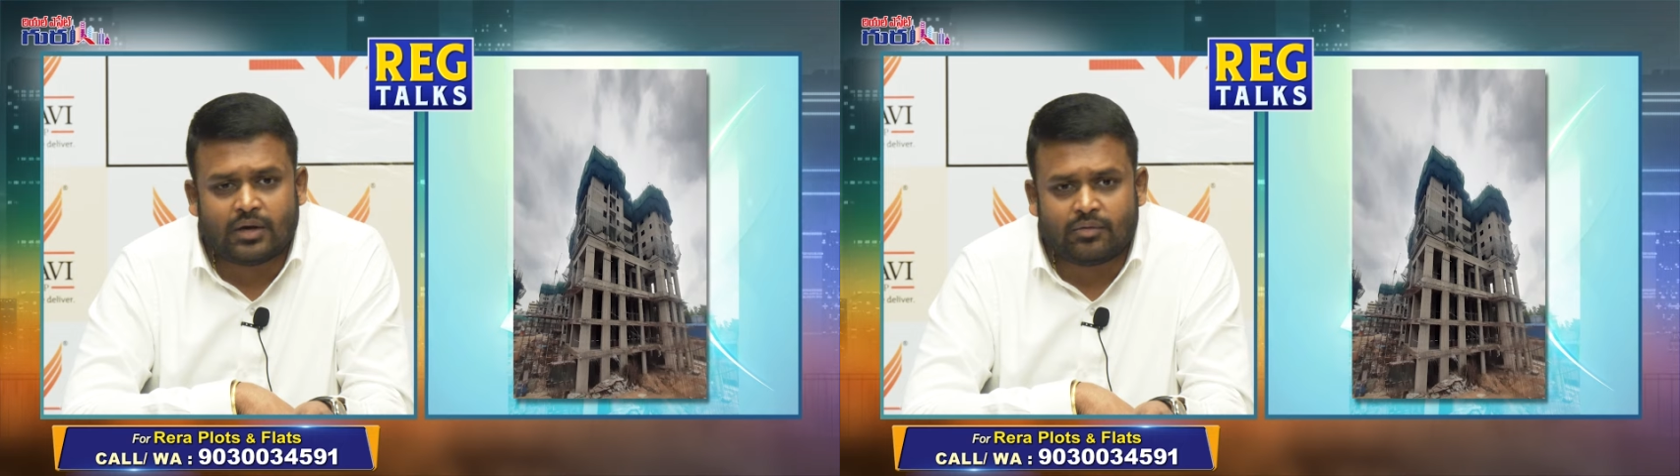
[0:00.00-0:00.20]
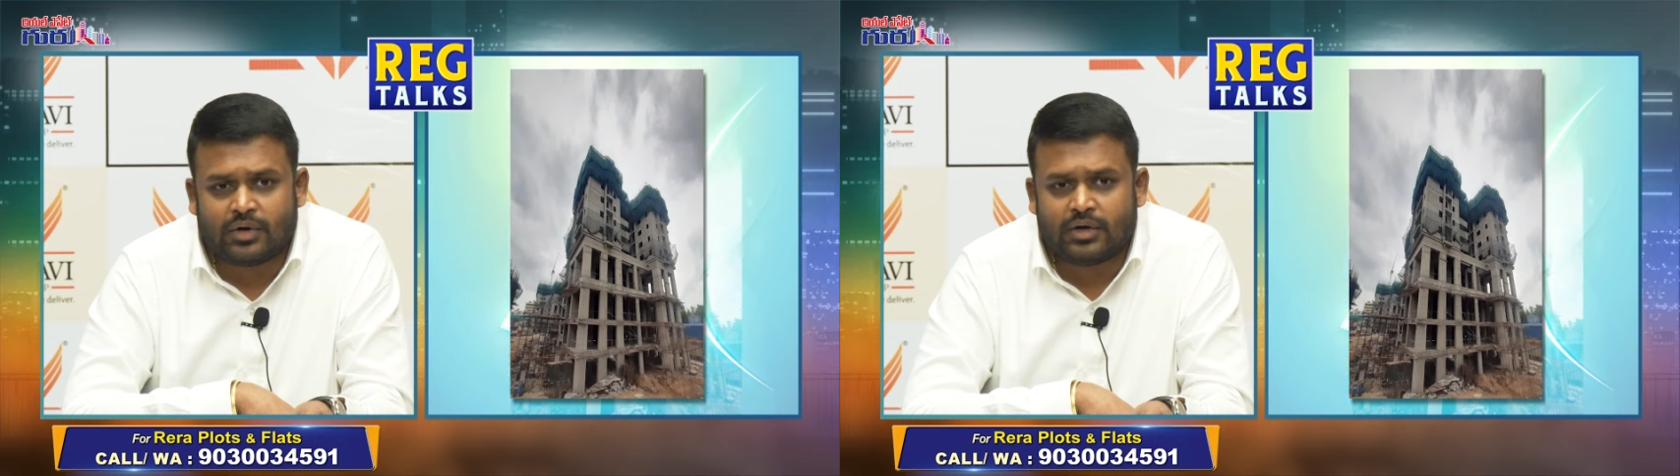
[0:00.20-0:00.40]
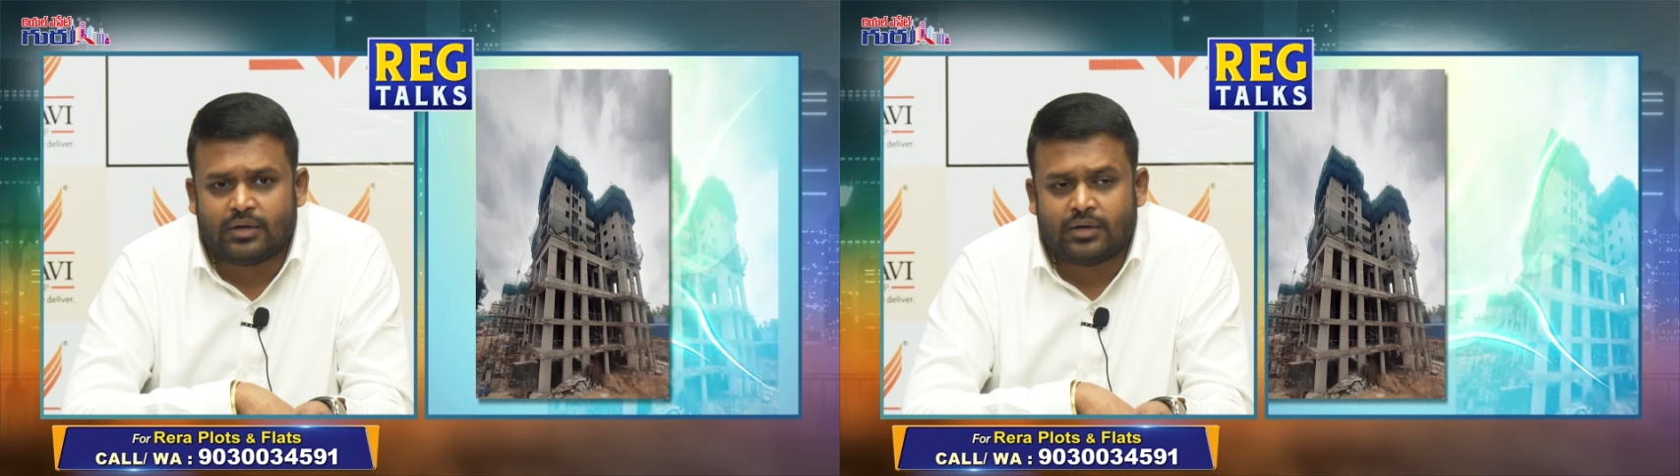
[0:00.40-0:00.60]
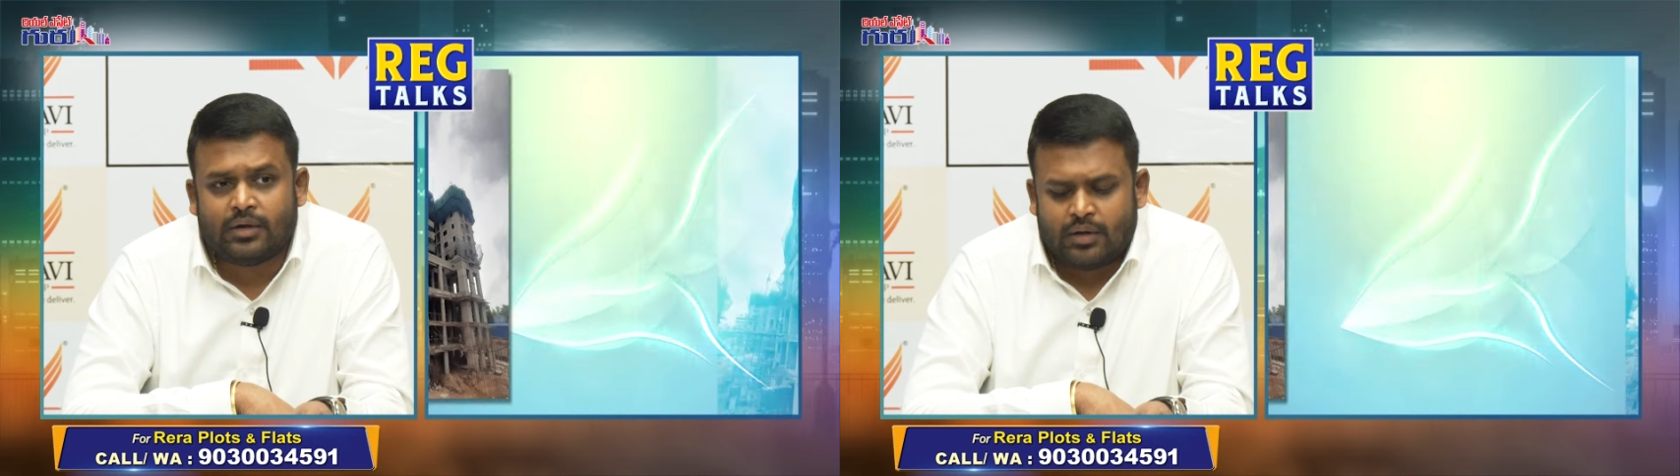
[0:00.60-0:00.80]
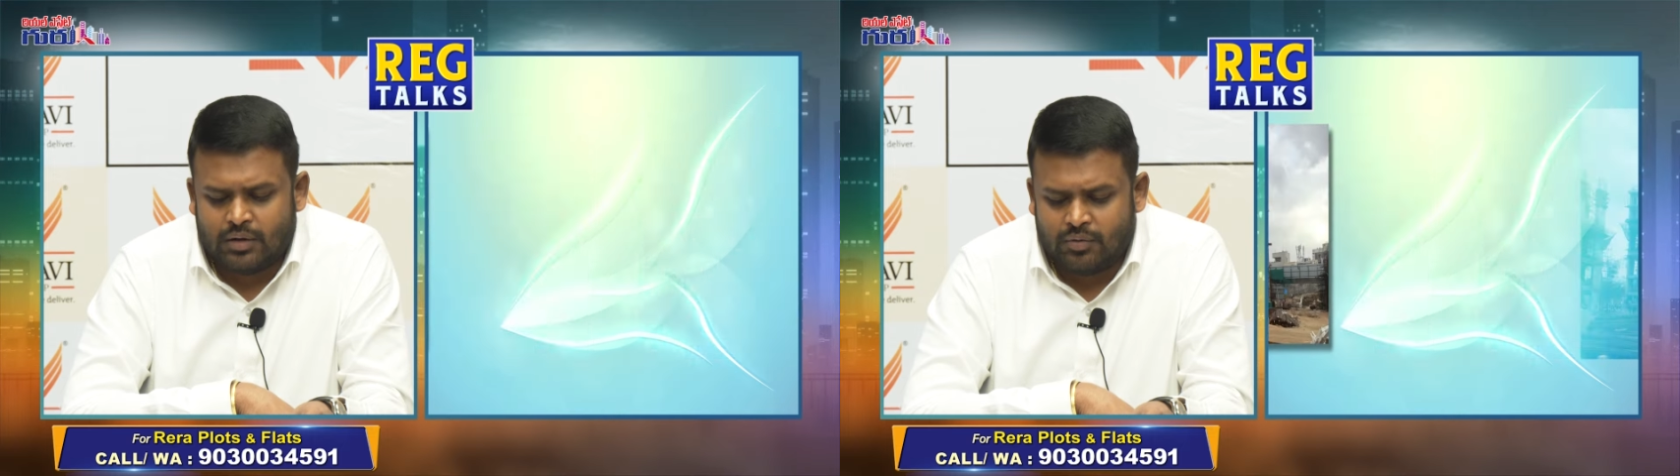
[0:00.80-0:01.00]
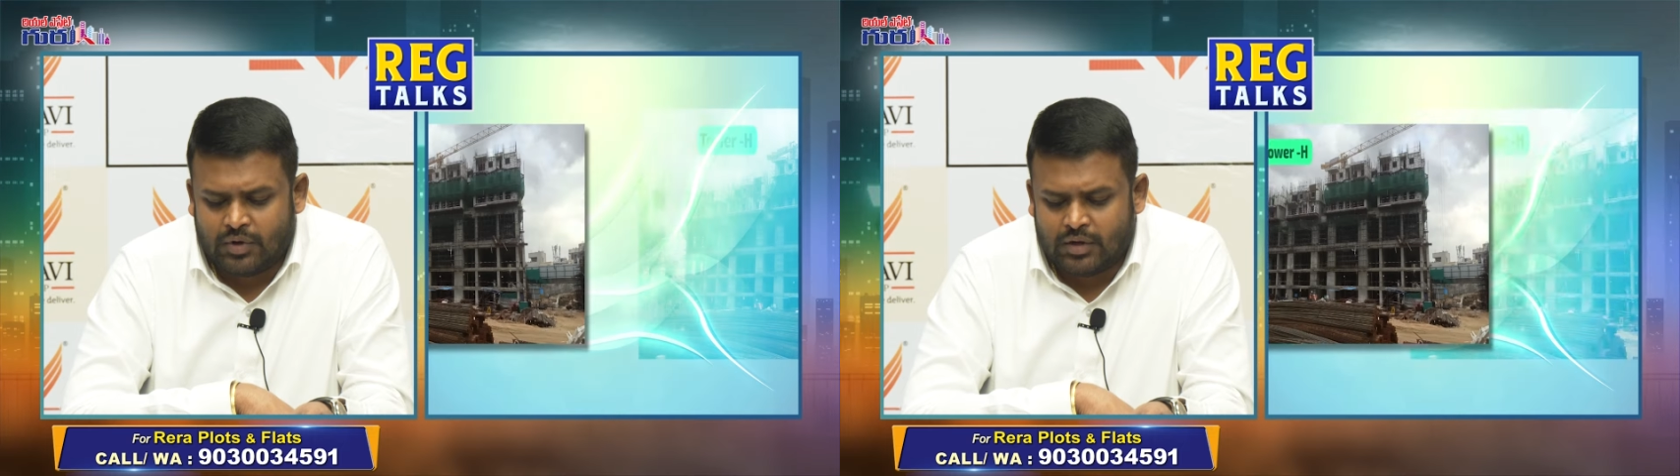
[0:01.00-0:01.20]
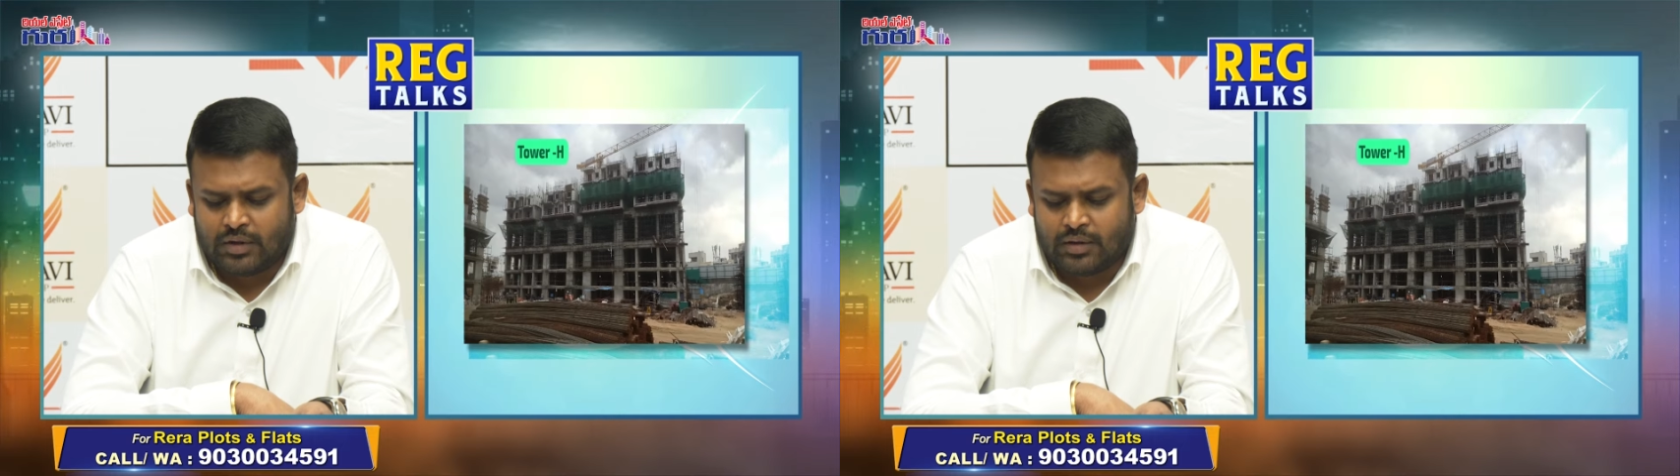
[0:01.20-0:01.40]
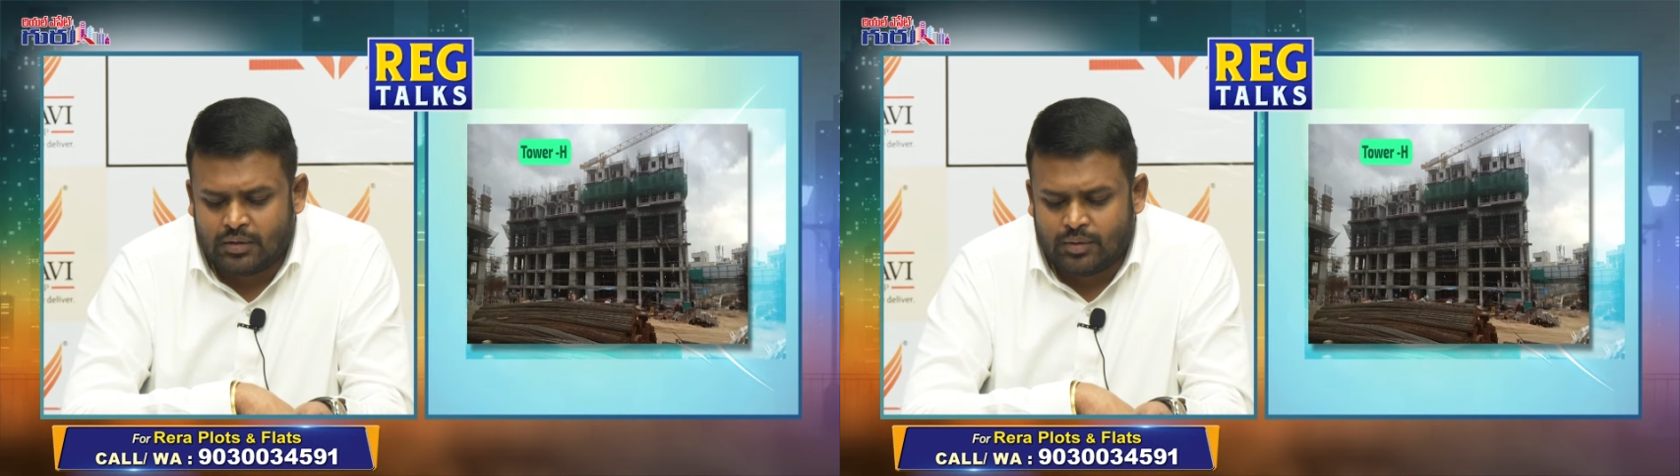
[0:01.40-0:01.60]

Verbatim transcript: కానివ్వండి ఇవన్నీ